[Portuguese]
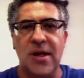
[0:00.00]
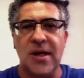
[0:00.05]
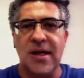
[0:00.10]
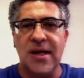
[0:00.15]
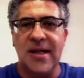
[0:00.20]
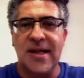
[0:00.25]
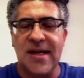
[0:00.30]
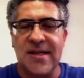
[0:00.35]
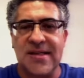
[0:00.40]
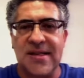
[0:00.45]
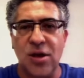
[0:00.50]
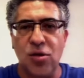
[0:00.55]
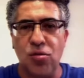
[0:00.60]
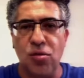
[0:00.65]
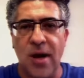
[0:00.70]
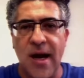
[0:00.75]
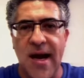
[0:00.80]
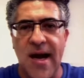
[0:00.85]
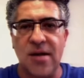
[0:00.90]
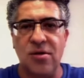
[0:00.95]
está
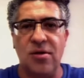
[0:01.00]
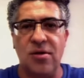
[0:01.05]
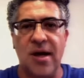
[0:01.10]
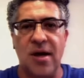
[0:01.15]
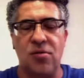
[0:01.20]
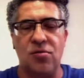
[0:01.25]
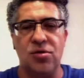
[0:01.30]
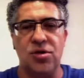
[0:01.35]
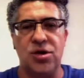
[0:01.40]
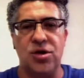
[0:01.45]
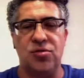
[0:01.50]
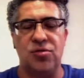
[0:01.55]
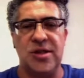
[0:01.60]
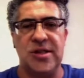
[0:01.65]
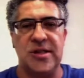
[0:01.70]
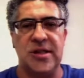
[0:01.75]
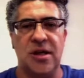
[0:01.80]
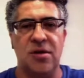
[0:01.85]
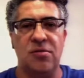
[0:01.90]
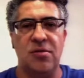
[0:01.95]
assegurado na
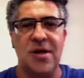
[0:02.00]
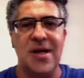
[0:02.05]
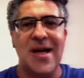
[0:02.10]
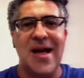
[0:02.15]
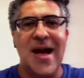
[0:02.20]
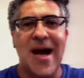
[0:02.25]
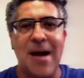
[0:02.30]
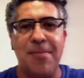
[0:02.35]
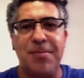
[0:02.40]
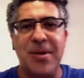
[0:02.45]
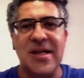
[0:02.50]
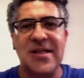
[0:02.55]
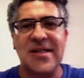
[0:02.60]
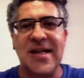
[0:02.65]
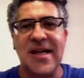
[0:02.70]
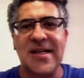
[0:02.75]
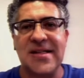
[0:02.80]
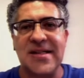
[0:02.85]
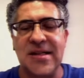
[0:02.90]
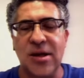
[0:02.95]
Constituição a
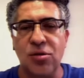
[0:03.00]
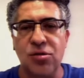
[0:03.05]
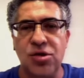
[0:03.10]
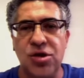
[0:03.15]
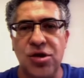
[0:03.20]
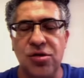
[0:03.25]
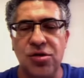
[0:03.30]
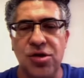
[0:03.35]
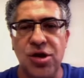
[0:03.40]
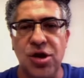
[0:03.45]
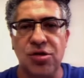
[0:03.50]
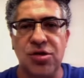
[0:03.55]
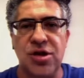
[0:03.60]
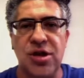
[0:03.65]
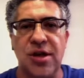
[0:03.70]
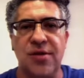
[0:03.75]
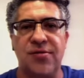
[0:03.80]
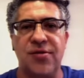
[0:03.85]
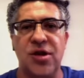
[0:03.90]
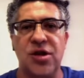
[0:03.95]
prestação dos, seus
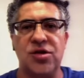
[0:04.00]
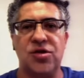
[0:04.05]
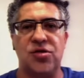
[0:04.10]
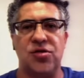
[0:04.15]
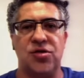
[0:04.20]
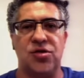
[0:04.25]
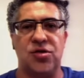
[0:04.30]
serviços,